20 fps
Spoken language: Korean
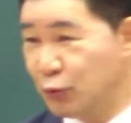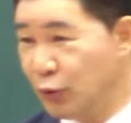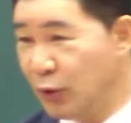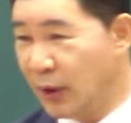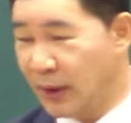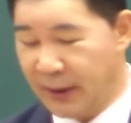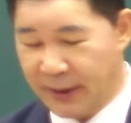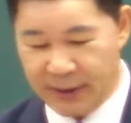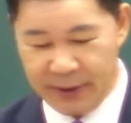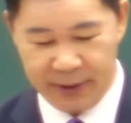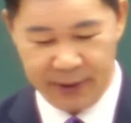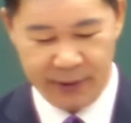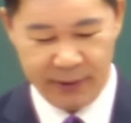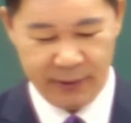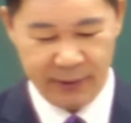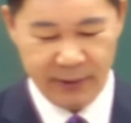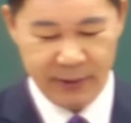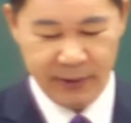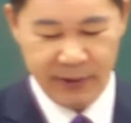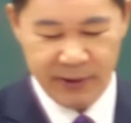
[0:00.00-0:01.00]
주간에
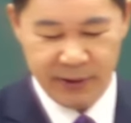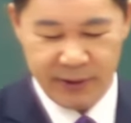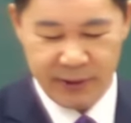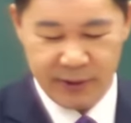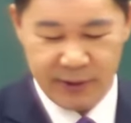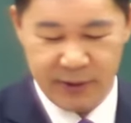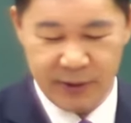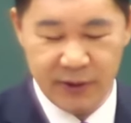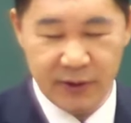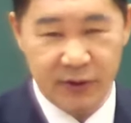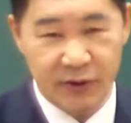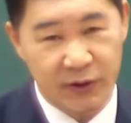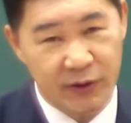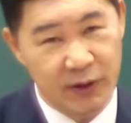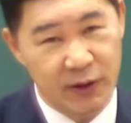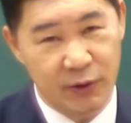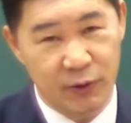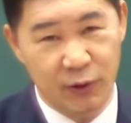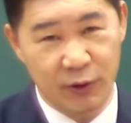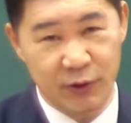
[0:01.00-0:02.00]

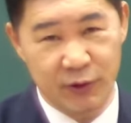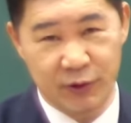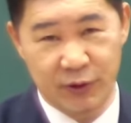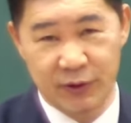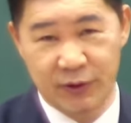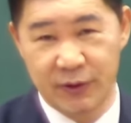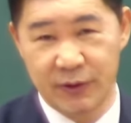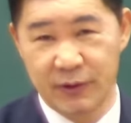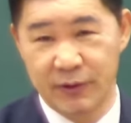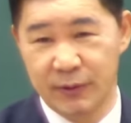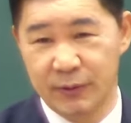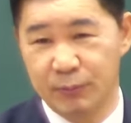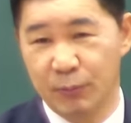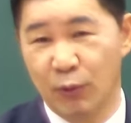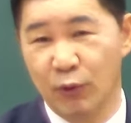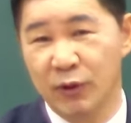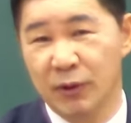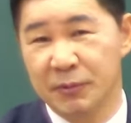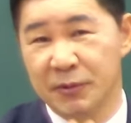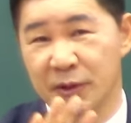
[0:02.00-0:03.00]
설교 있죠.
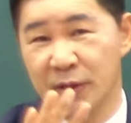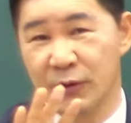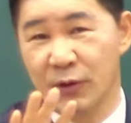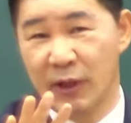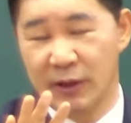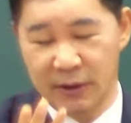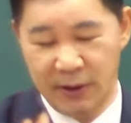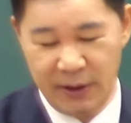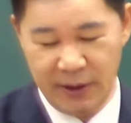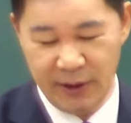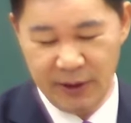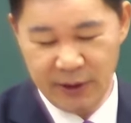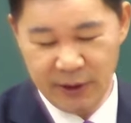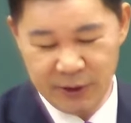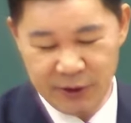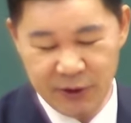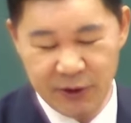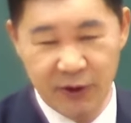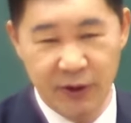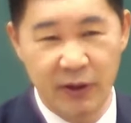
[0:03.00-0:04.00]
목사님 설교하기 전에
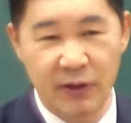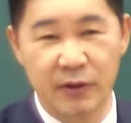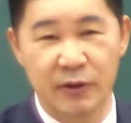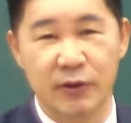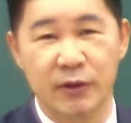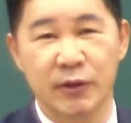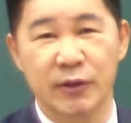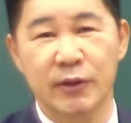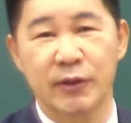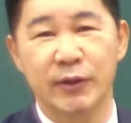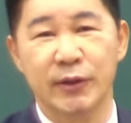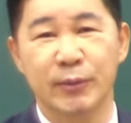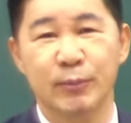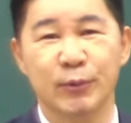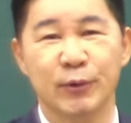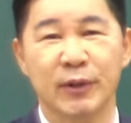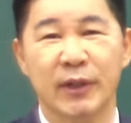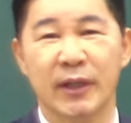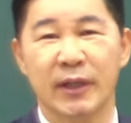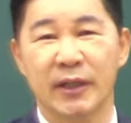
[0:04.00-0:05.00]
성경을 전부
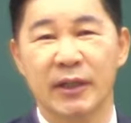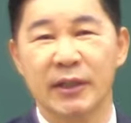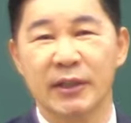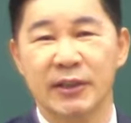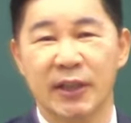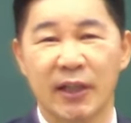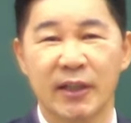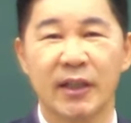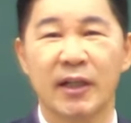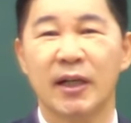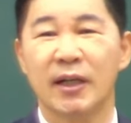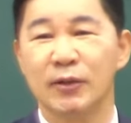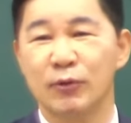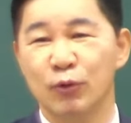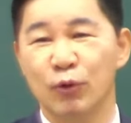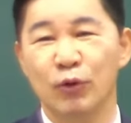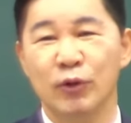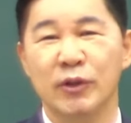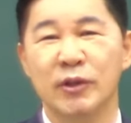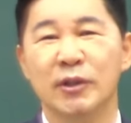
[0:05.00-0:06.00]
이렇게
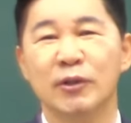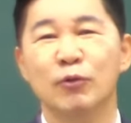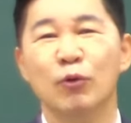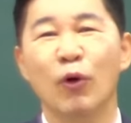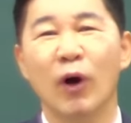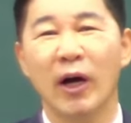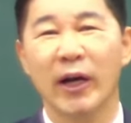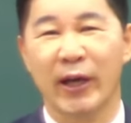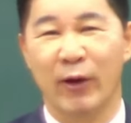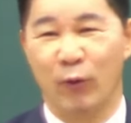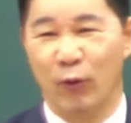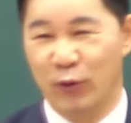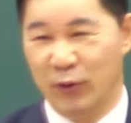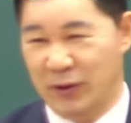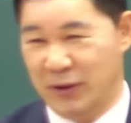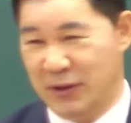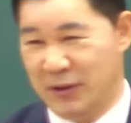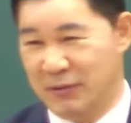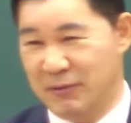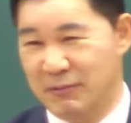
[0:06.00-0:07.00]
찾아가지고 연구하게 해오는
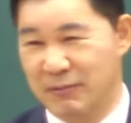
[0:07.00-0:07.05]
거예요.